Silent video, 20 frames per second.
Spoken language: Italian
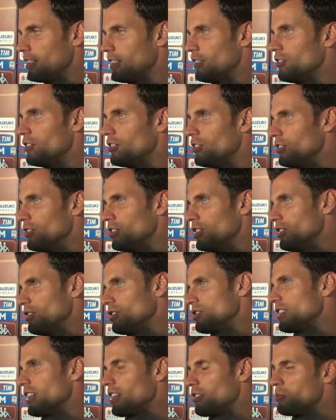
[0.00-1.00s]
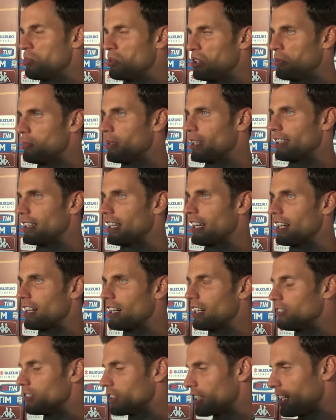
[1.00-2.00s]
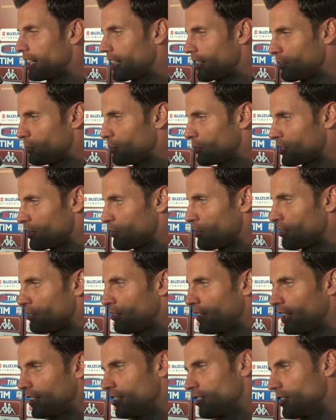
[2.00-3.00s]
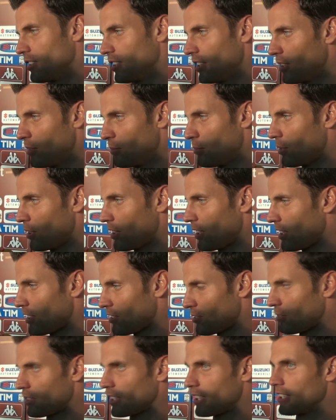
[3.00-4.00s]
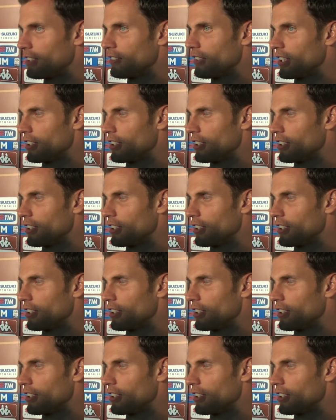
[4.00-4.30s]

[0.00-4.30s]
devo, devo, stare coi piedi per terra, lavorare come ho sempre fatto e poi i risultati